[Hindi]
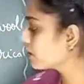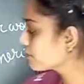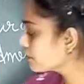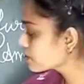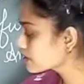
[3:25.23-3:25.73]

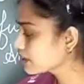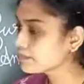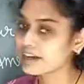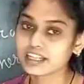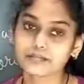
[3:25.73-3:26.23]
और फिर उसके
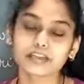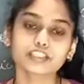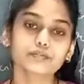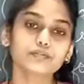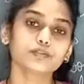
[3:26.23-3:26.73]
बाद
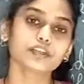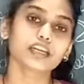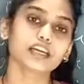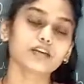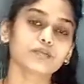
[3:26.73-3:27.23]
में जब
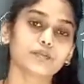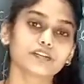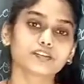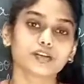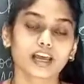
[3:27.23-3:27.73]
उनके
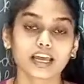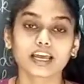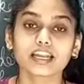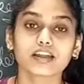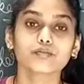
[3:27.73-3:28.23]
ऊपर जो
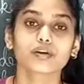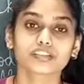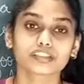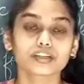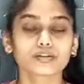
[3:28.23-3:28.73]
हेयर है वो
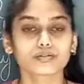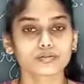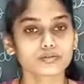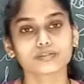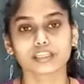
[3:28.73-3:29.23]
अच्छी
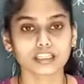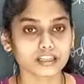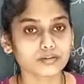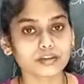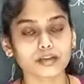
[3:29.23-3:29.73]
ग्रोथ हो
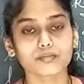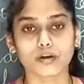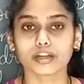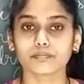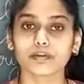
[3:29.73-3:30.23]
जाती है उनके
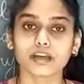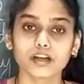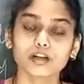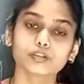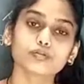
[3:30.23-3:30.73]
बॉडी पे
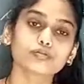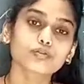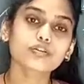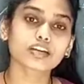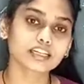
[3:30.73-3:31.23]
तो
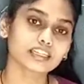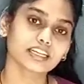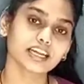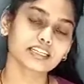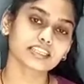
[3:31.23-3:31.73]
उसको कट
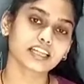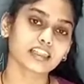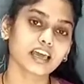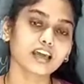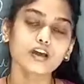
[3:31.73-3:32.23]
किया
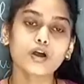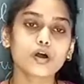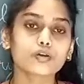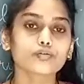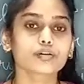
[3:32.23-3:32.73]
जाता है
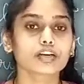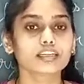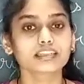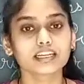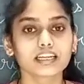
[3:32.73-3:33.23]
और वो
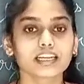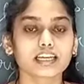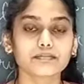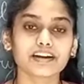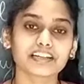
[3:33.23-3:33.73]
कट करने
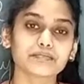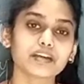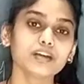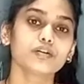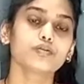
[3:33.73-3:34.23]
के बाद
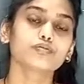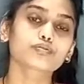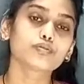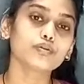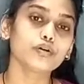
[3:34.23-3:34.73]
में
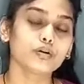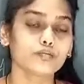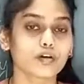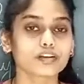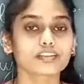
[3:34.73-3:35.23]
उसको
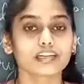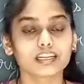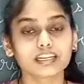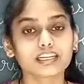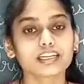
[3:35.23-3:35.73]
बहुत
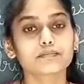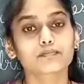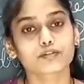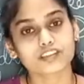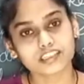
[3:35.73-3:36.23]
अलग
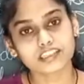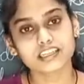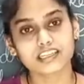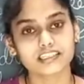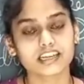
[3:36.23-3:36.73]
अलग
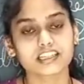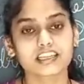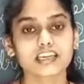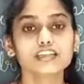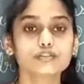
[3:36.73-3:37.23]
प्रोसेस की
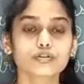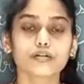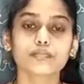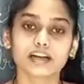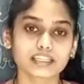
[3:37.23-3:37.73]
जाती है जो
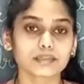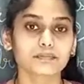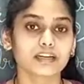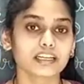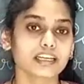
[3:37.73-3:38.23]
हम आगे
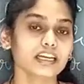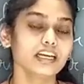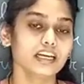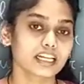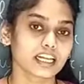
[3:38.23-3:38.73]
पढ़ेंगे
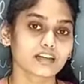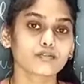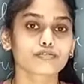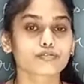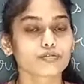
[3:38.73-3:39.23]
कि
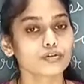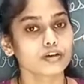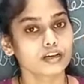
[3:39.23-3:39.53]
उसको